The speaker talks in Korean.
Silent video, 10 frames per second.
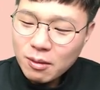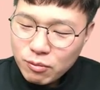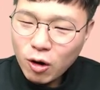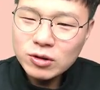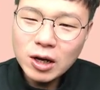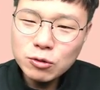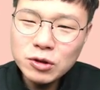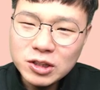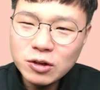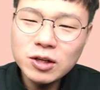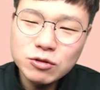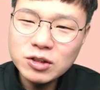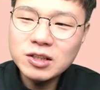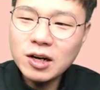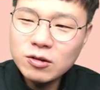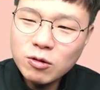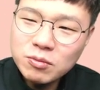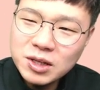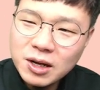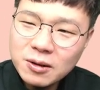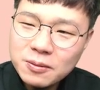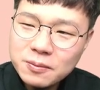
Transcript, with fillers: 변화도 이끌어낼 수 있다는 겁니다.